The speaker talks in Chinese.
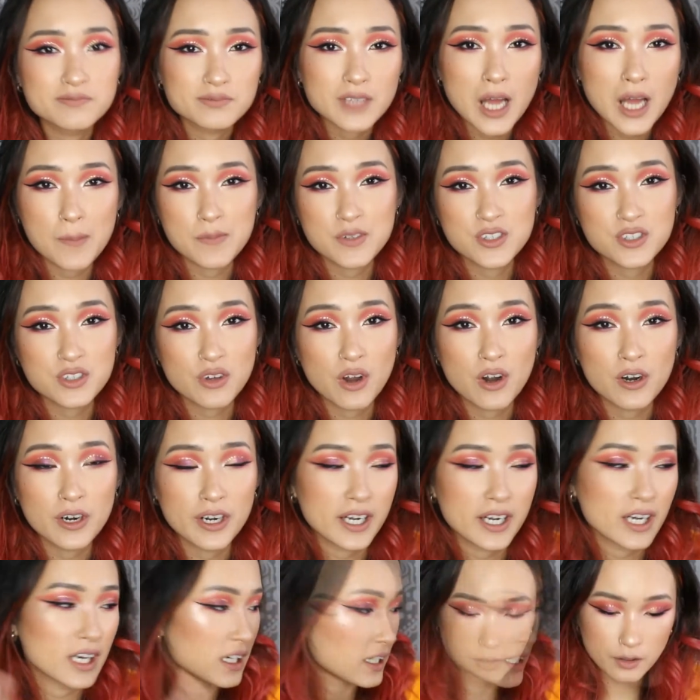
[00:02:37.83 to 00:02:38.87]
I'm
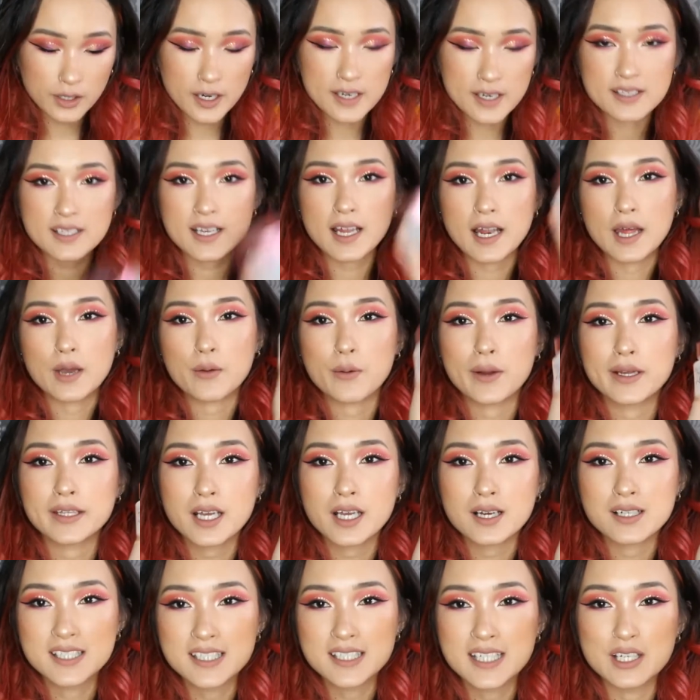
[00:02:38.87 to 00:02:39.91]
sorry。OK， 再来回
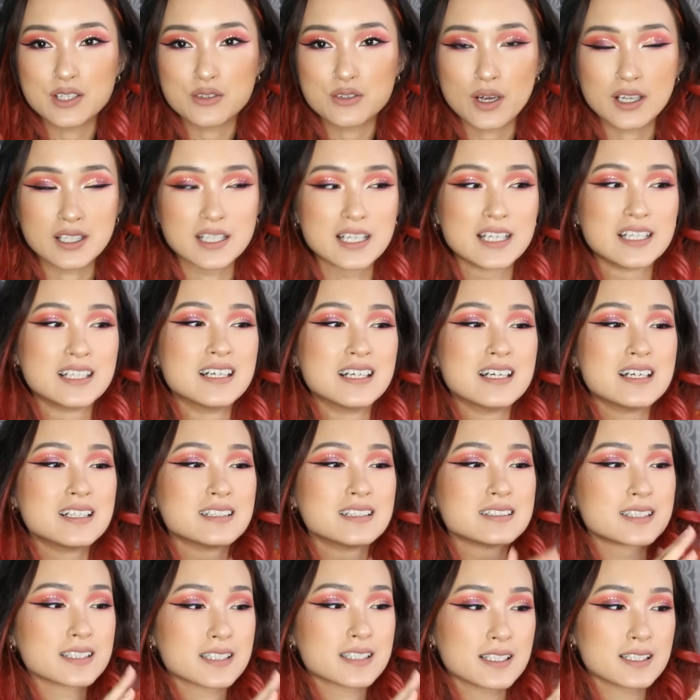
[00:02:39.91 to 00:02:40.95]
到卸妆的，
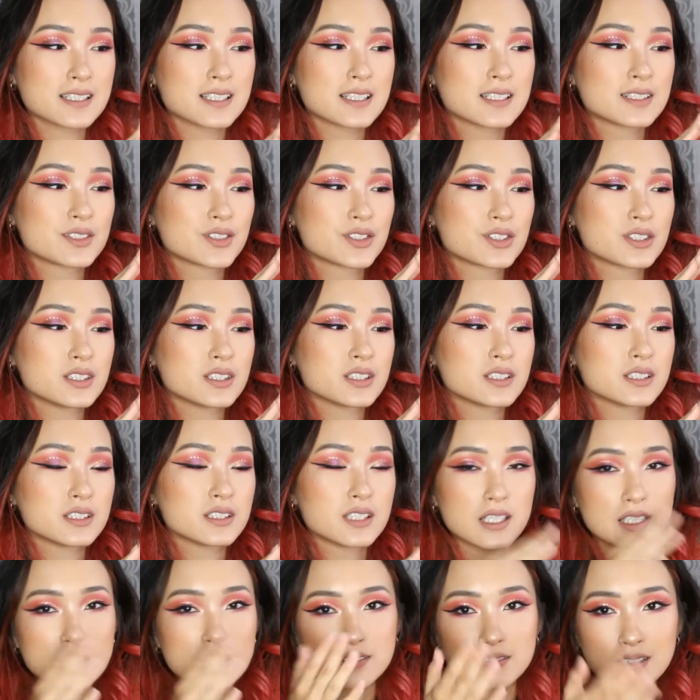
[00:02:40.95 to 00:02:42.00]
这个呢是
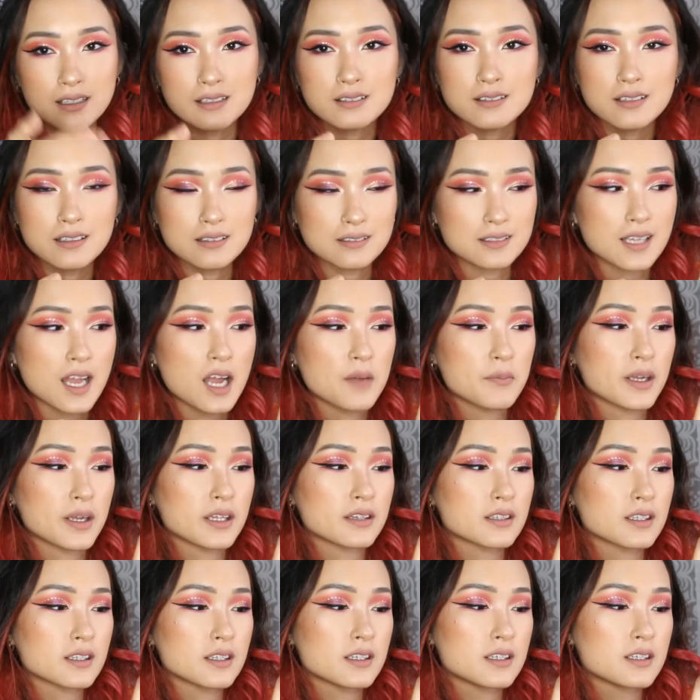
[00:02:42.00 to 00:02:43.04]
鼎鼎大名
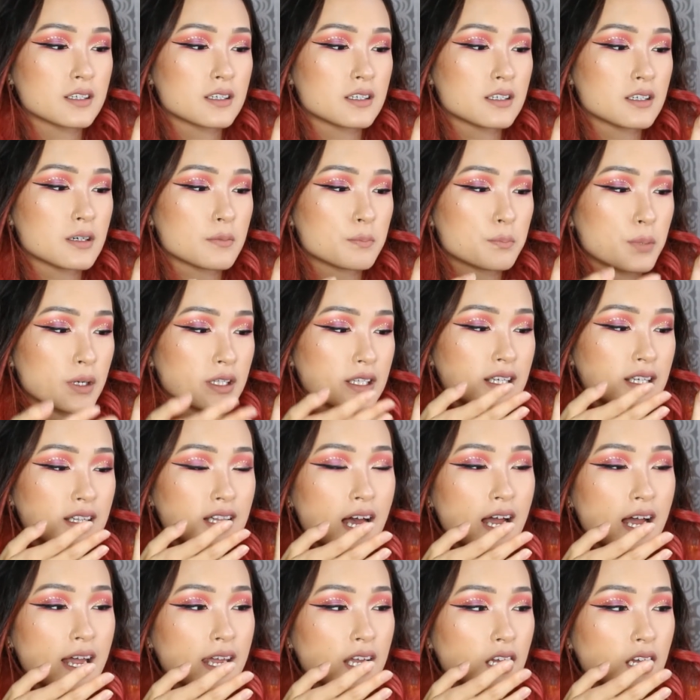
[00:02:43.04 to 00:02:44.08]
的
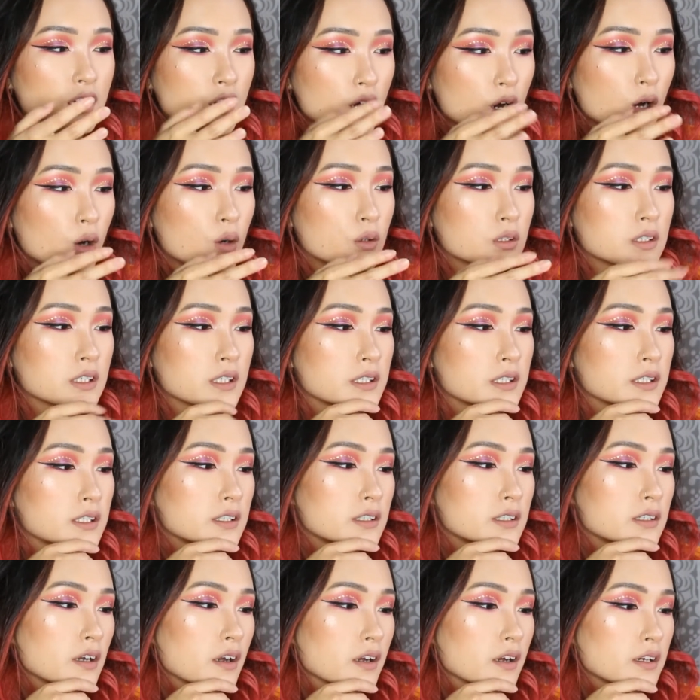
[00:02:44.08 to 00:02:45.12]
Banila Co 的
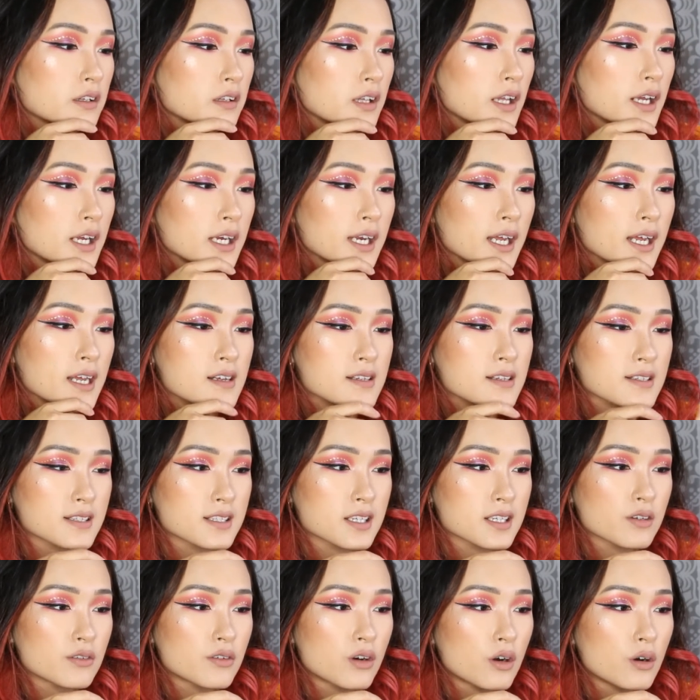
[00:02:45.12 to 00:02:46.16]
Clinic
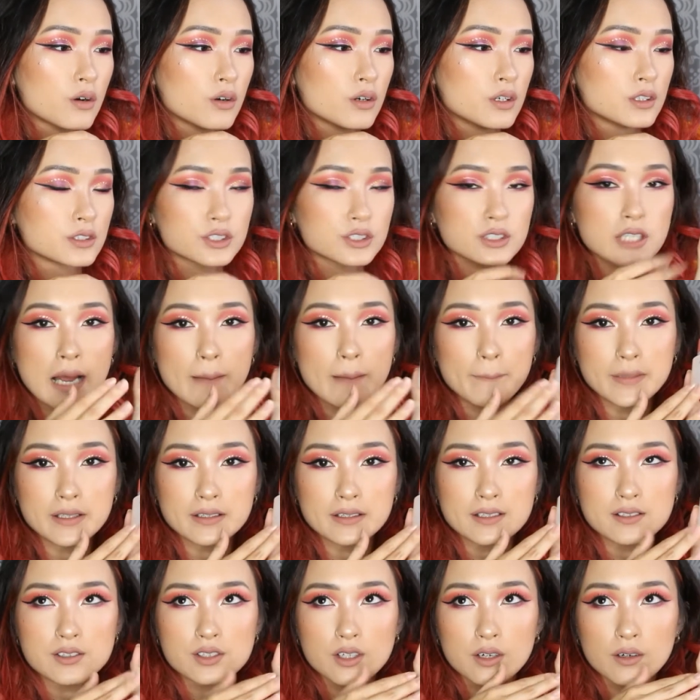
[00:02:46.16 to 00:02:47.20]
Zero， 就是他们
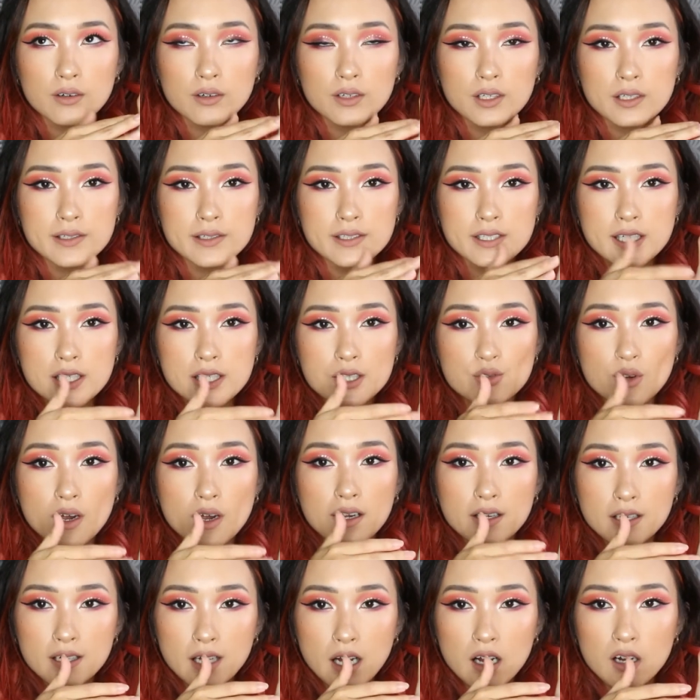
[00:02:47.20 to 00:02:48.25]
那种卸妆
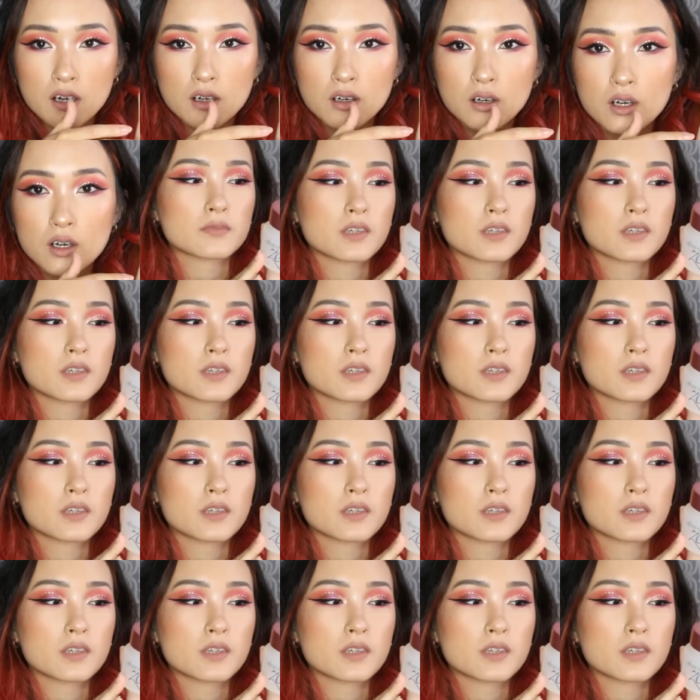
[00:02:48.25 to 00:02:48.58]
膏。